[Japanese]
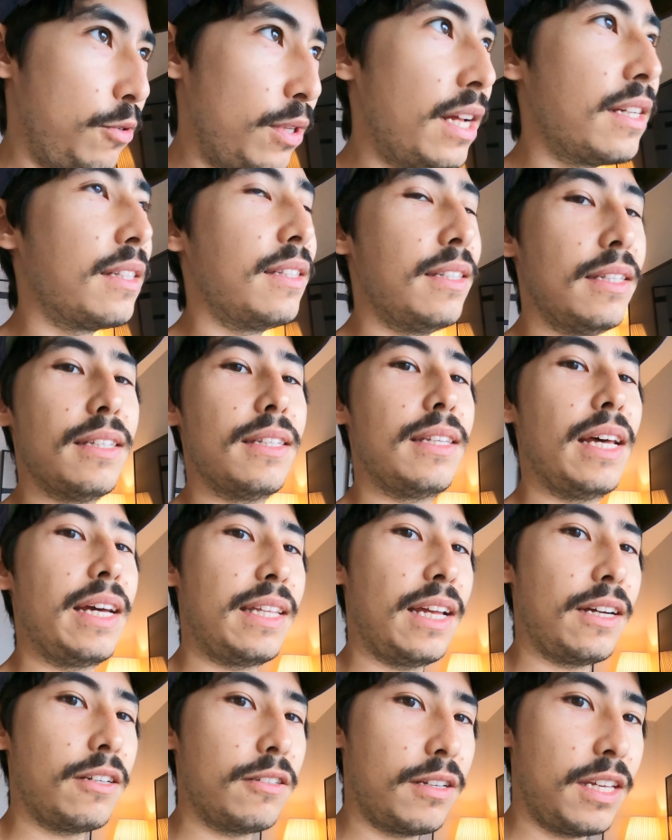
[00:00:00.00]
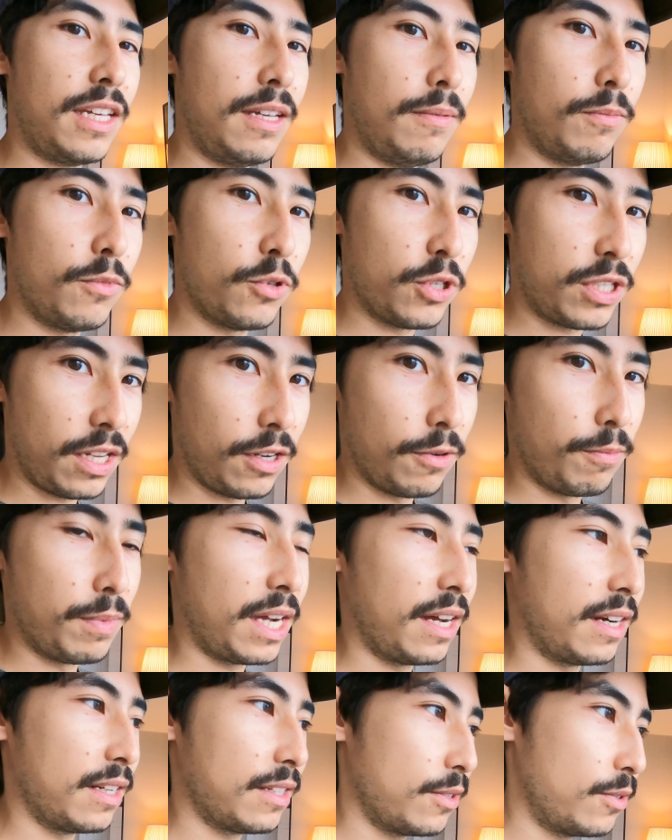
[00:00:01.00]
普段在宅勤務してる身
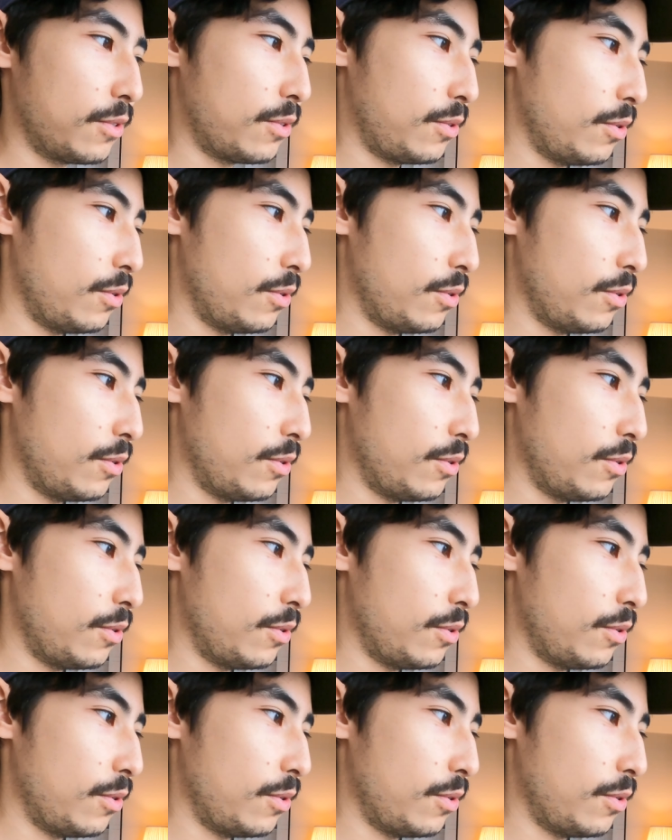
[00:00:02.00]
からする